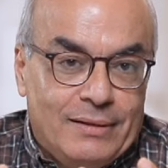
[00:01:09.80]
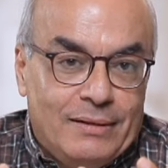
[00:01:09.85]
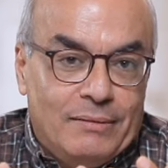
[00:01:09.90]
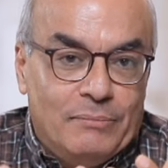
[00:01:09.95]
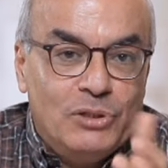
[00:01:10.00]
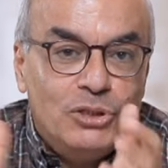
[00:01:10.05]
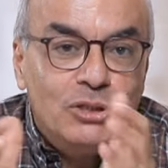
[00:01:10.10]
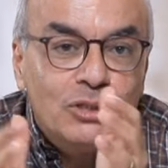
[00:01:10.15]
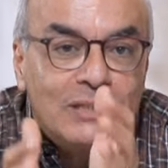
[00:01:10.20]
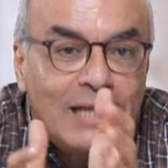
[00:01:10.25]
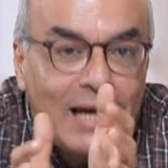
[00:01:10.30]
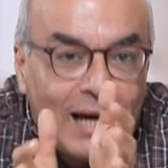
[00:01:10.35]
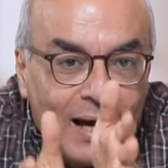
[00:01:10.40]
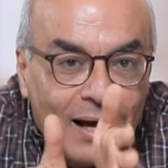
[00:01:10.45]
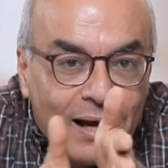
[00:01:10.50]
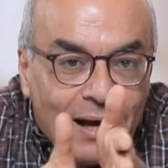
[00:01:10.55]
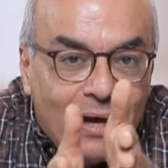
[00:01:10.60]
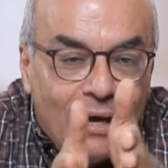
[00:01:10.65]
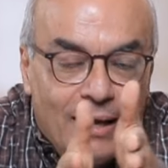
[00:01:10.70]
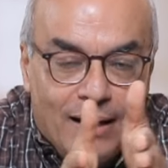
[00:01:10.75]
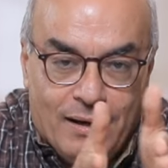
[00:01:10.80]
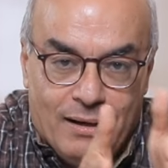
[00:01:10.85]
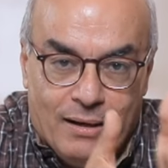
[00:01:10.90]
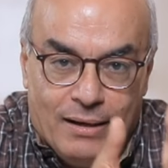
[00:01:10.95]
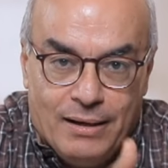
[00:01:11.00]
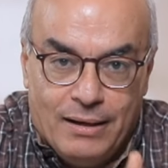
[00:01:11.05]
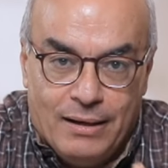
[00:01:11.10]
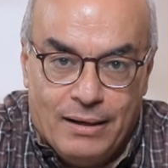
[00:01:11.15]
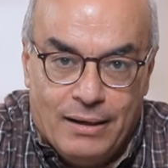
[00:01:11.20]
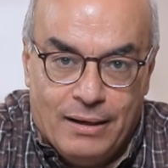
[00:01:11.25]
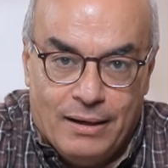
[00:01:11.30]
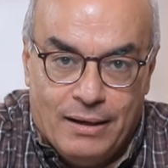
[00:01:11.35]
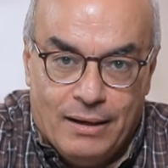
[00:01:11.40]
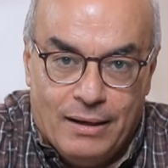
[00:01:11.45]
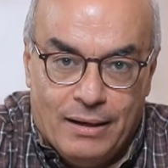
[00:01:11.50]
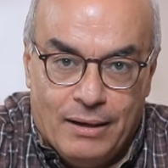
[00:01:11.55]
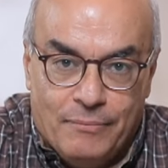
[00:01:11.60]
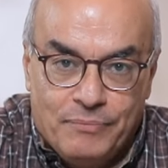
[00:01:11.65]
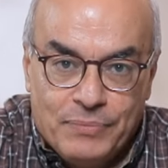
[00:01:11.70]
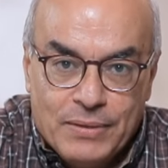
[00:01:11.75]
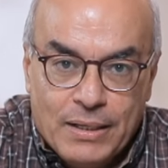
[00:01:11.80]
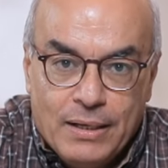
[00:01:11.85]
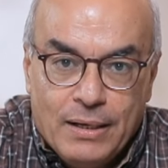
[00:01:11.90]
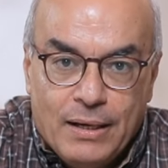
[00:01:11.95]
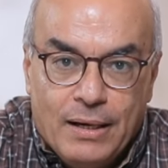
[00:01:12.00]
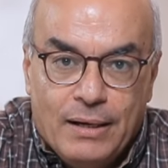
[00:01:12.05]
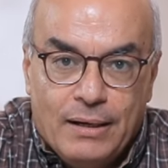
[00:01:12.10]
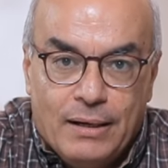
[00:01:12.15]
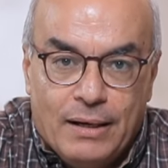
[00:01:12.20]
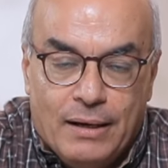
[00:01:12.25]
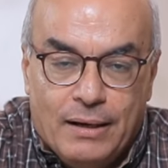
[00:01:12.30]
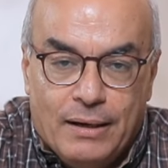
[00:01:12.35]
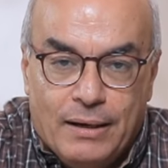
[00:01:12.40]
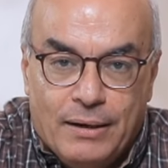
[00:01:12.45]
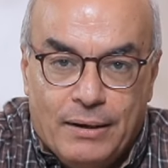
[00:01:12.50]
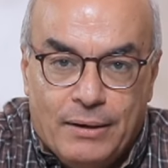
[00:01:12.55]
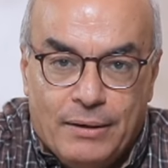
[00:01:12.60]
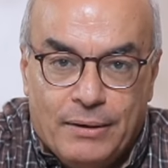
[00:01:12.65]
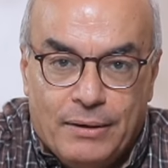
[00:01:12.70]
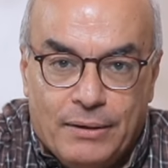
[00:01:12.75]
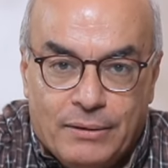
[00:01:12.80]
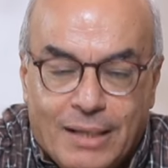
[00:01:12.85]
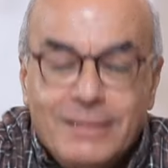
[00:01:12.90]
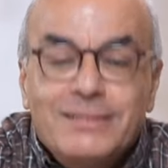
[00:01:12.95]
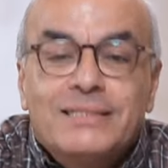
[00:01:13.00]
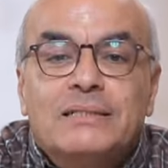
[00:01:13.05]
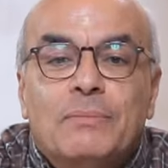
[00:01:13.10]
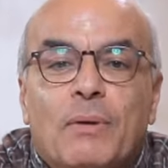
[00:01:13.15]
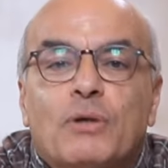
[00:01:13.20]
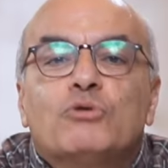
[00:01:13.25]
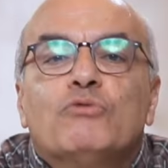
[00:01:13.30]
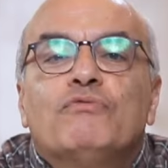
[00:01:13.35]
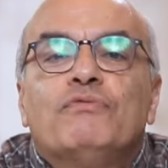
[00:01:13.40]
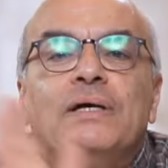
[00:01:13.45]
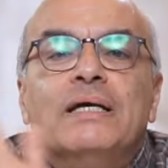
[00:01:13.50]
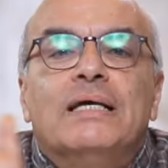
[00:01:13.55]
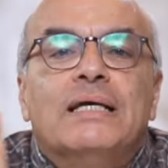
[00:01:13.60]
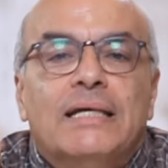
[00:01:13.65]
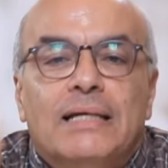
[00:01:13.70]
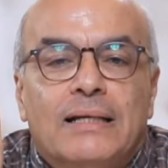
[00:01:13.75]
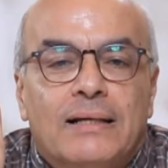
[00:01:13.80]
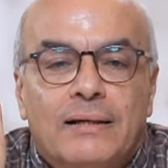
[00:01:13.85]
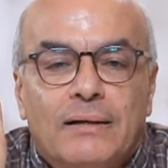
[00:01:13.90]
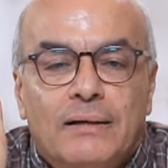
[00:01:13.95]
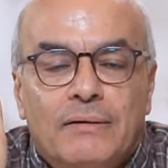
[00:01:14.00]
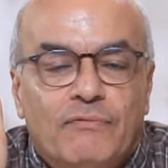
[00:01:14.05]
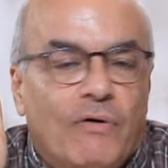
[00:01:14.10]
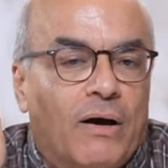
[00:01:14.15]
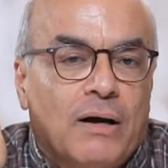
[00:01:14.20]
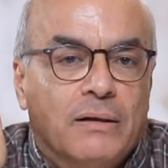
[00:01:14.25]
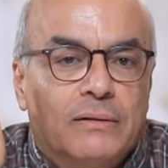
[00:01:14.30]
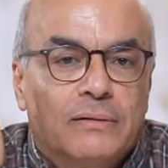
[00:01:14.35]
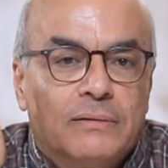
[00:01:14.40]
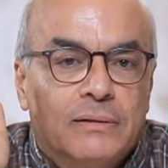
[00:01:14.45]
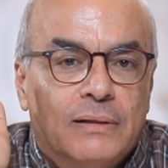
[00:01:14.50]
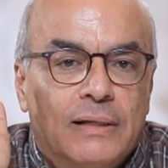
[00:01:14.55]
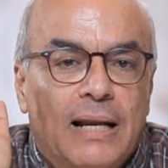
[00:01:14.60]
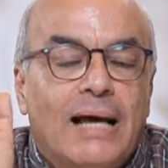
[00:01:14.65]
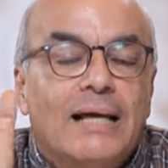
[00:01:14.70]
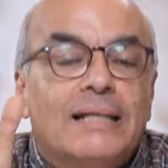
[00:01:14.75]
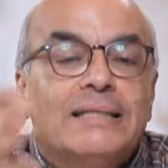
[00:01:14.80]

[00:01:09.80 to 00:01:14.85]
مش ك آه، آه، نص مكتوب في انجيل فقط لا